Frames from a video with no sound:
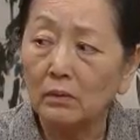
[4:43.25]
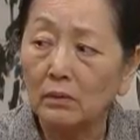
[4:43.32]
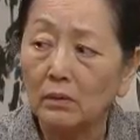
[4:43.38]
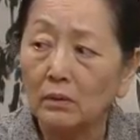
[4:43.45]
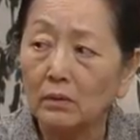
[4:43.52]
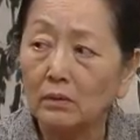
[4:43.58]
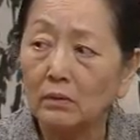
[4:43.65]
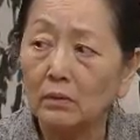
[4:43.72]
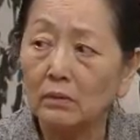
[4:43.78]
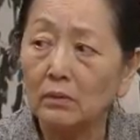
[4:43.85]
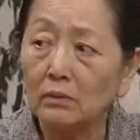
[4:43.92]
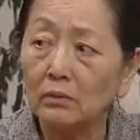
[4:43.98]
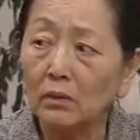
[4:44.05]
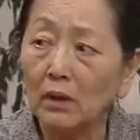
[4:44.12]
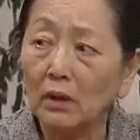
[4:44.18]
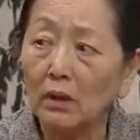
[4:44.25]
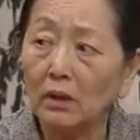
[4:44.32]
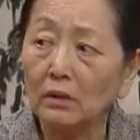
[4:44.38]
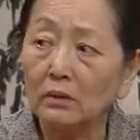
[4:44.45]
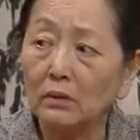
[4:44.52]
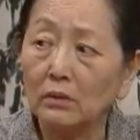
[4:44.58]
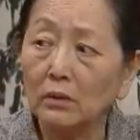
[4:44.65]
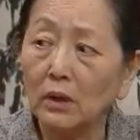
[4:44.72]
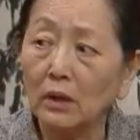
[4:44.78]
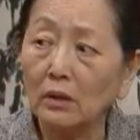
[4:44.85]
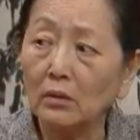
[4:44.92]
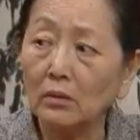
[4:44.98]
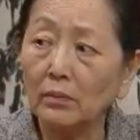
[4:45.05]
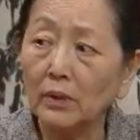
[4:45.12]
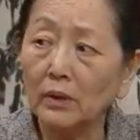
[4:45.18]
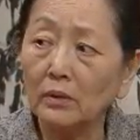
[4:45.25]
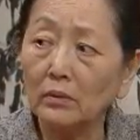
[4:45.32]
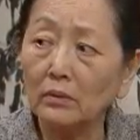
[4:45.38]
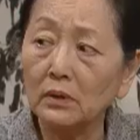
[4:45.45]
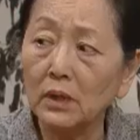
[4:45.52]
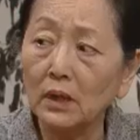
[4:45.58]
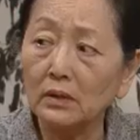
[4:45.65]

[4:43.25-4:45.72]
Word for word: 아니, 너는 와 넉나간 고맹기로 그리